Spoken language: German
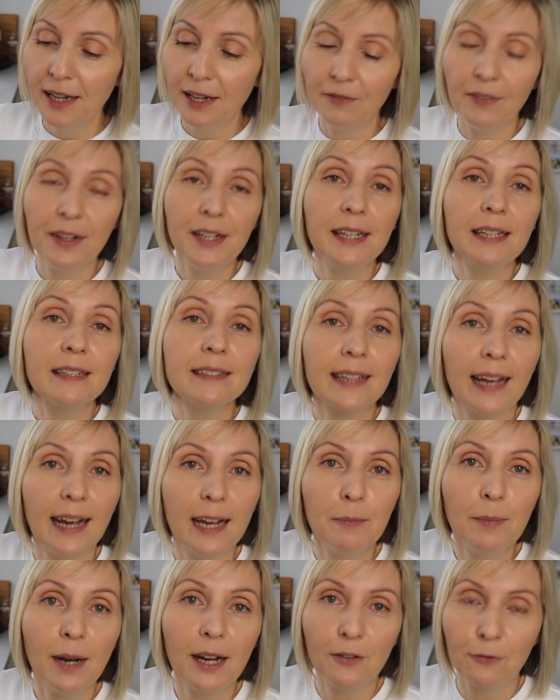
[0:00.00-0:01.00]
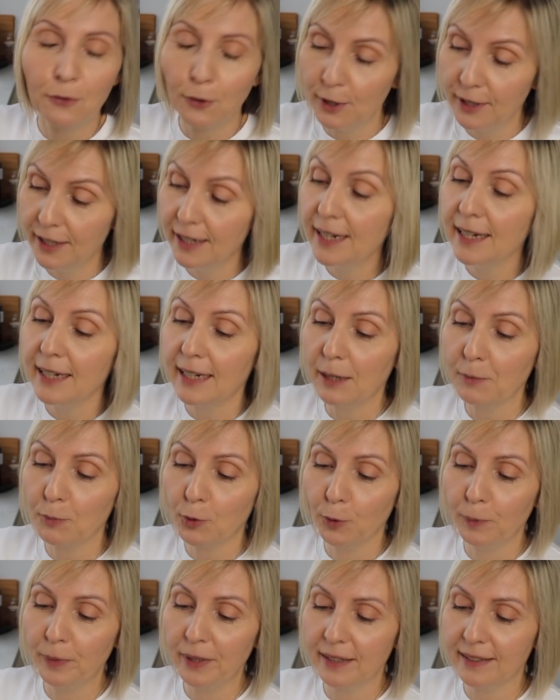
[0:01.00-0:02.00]
Wenn ihr es reinmachen wollt, dann
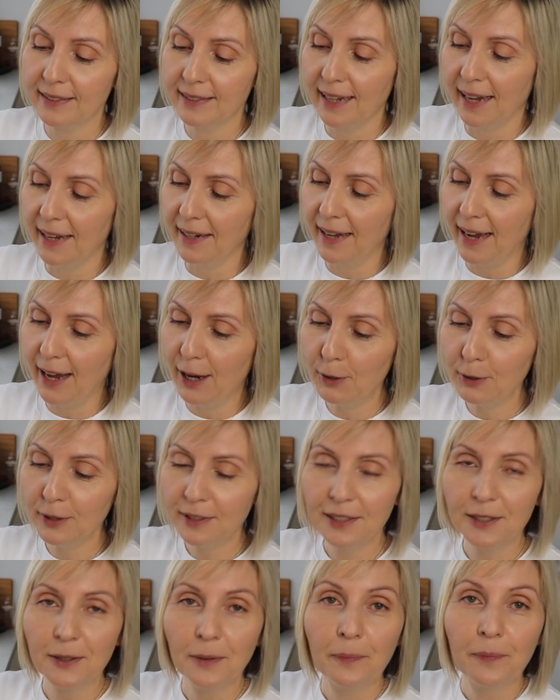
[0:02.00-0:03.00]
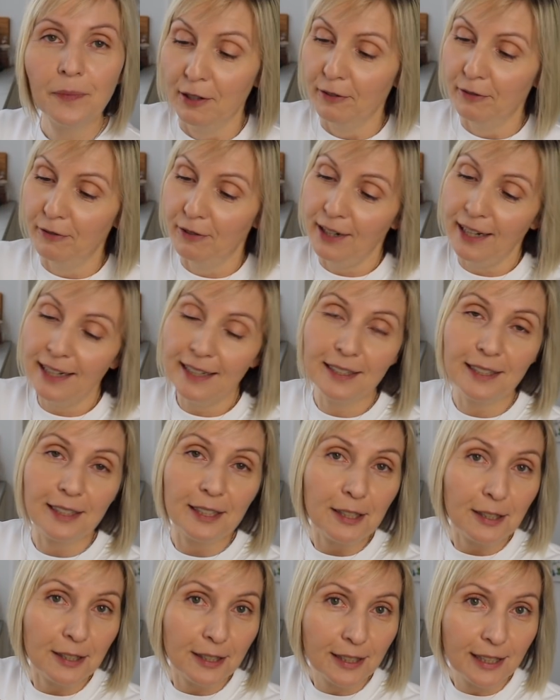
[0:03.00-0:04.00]
probiert es gerne aus. Vielleicht
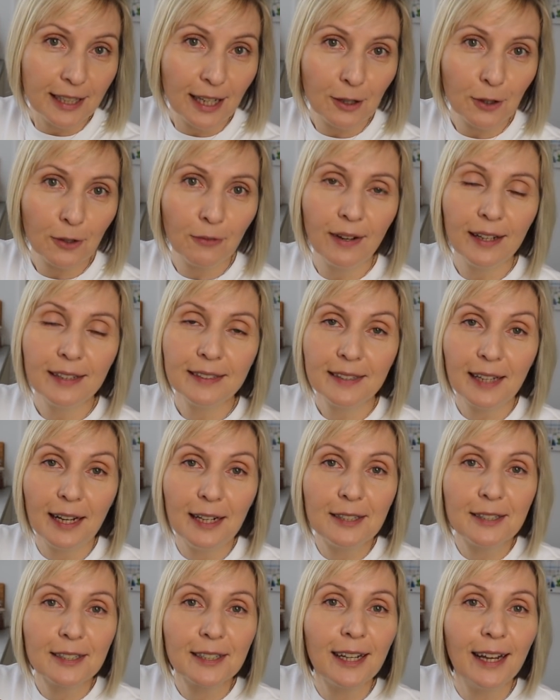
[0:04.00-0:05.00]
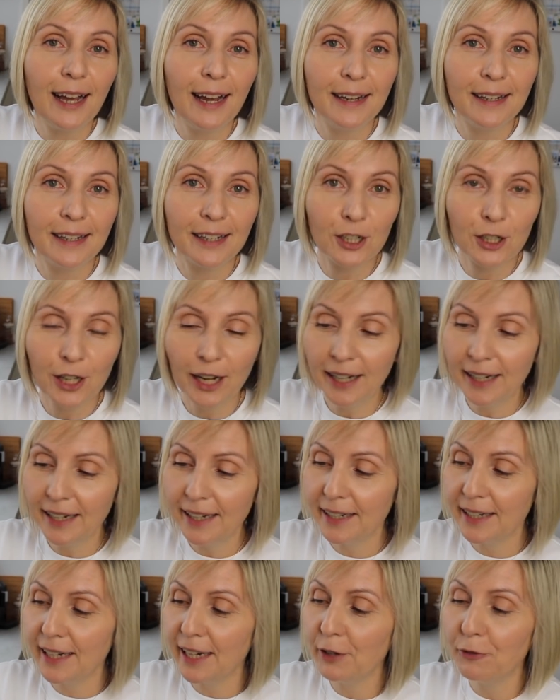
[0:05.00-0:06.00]
ist es ja noch was als kleine
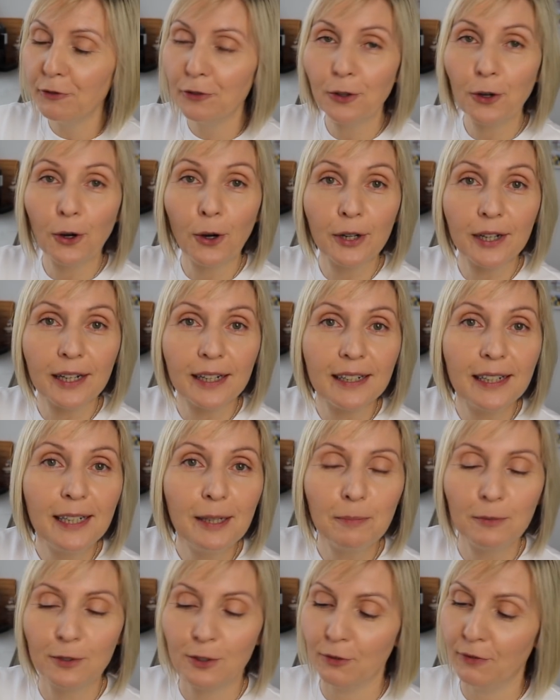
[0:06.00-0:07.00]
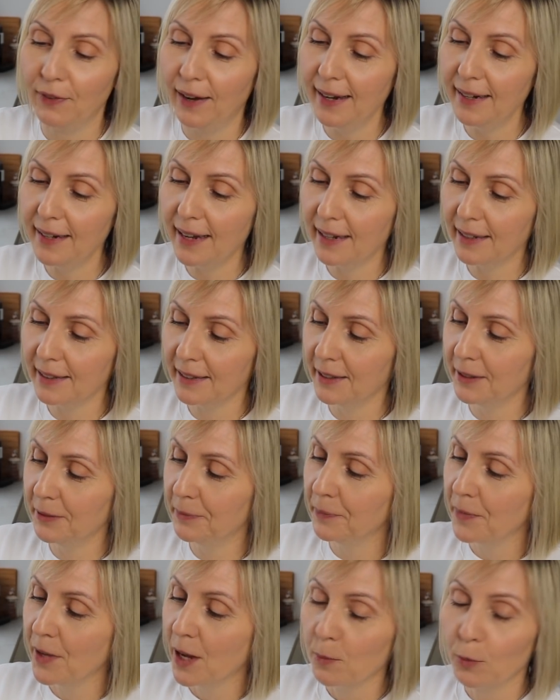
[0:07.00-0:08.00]
Geschenkidee für eure Lieben zu Weihnachten.
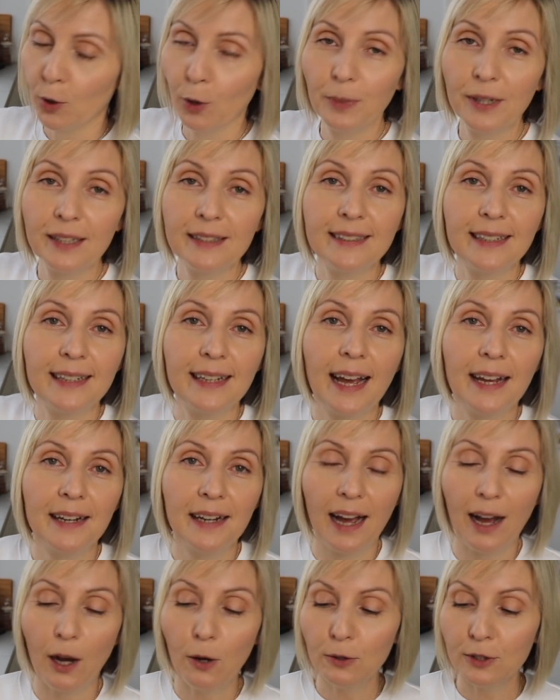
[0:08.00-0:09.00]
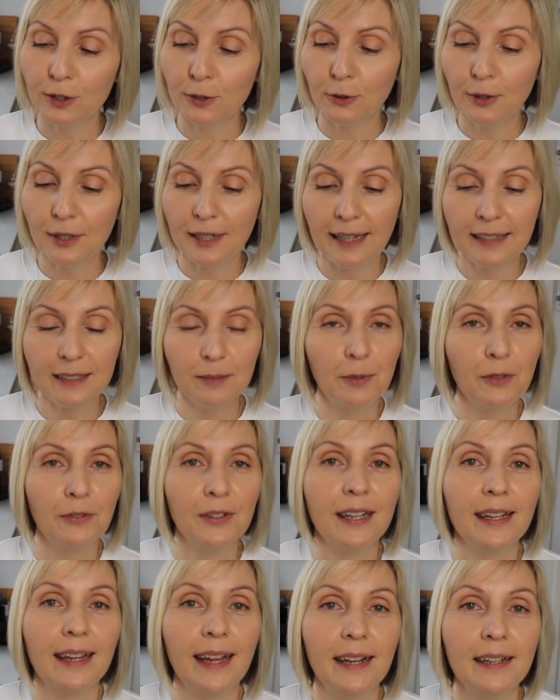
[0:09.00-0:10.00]
Probiert sie gerne aus und lasst mir
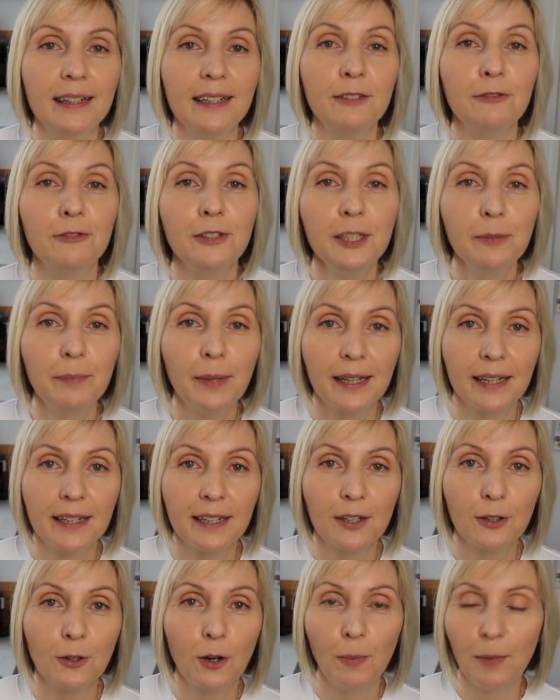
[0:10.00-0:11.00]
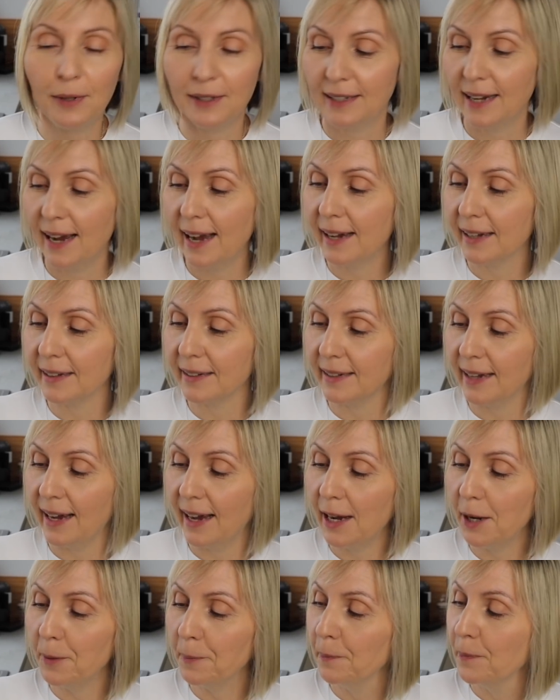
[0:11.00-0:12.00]
wieder gerne Feedback in den Kommentaren
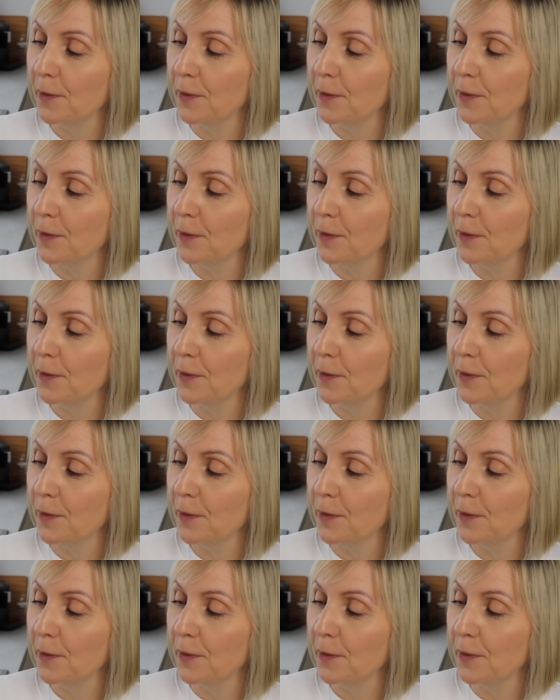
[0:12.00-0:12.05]
da.